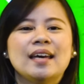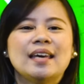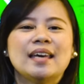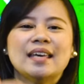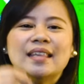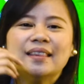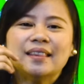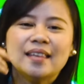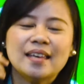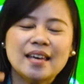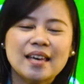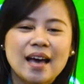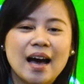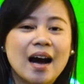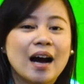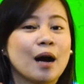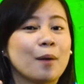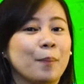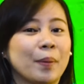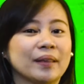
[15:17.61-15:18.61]
hindi ang
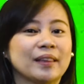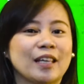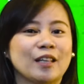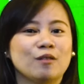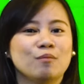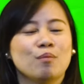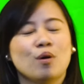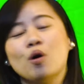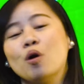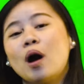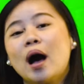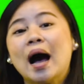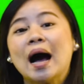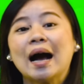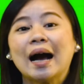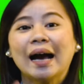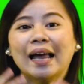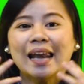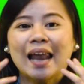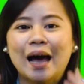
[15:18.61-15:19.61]
kapatid mo, ang
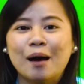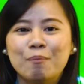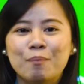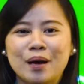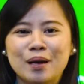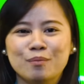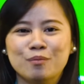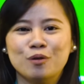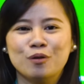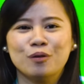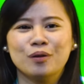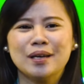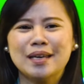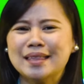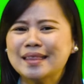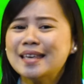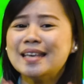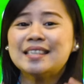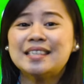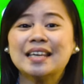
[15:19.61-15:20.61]
kalaban mo.
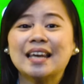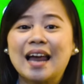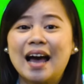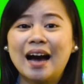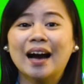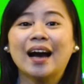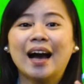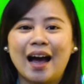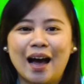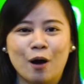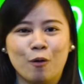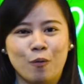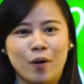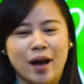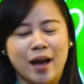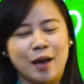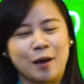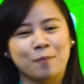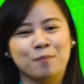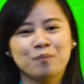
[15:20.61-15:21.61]
Hindi sila ang
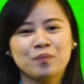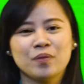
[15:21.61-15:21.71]
kaaway.